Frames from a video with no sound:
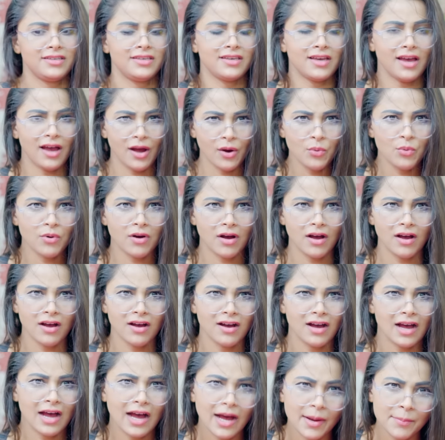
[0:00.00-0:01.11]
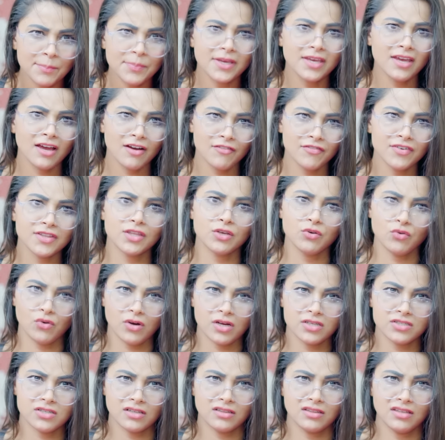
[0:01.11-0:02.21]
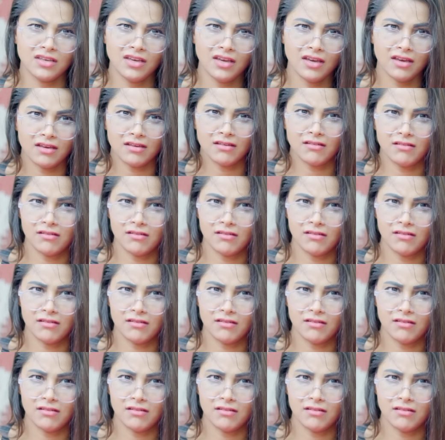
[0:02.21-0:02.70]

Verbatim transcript: क्या हुआ आपकी आफत क्यों आ जाती है